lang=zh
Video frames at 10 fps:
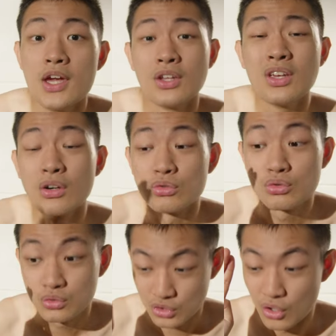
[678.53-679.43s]
要
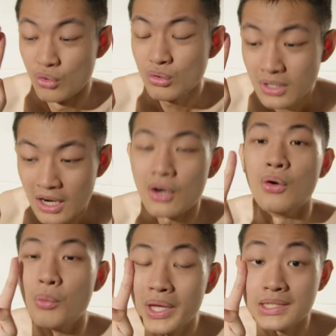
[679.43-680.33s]
重考《
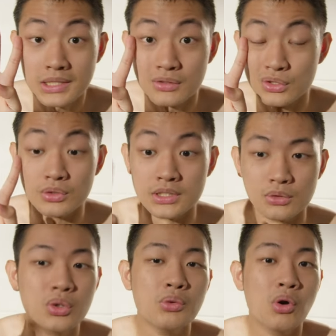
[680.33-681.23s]
卫少守则》，
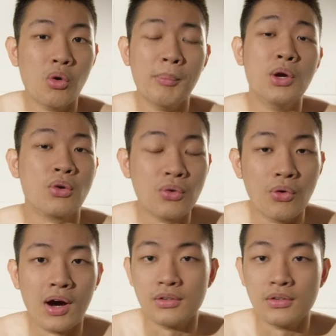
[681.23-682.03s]
我以为我没有过啊，